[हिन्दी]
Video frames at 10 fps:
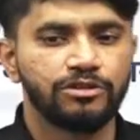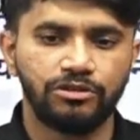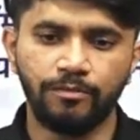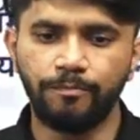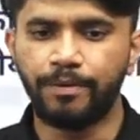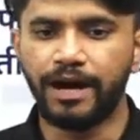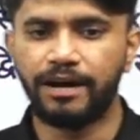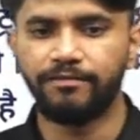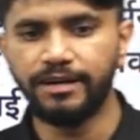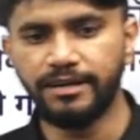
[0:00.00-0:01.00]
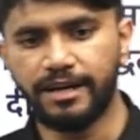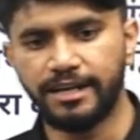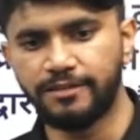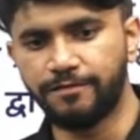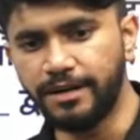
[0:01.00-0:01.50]
तो पावर
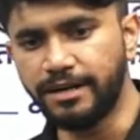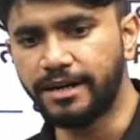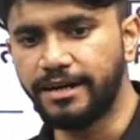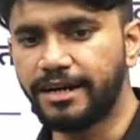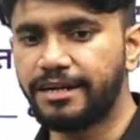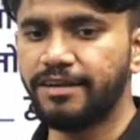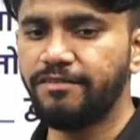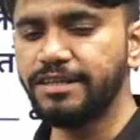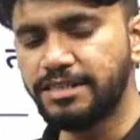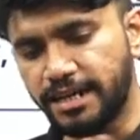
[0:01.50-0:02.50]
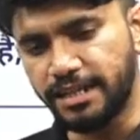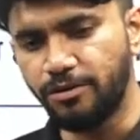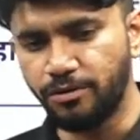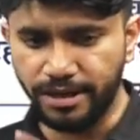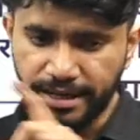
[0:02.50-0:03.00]
ट्रांसफर कंडक्टिवली ज्यादा
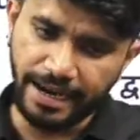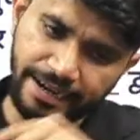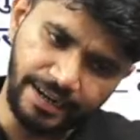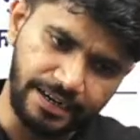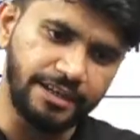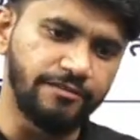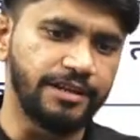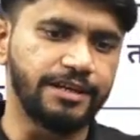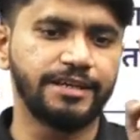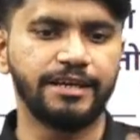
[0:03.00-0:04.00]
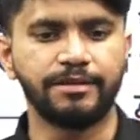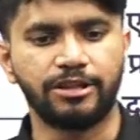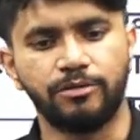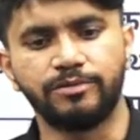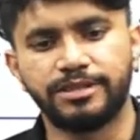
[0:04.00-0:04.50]
होगी या इंडक्टिवली ये
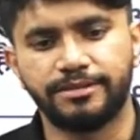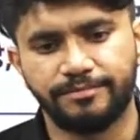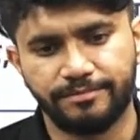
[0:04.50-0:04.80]
बताओ मुझे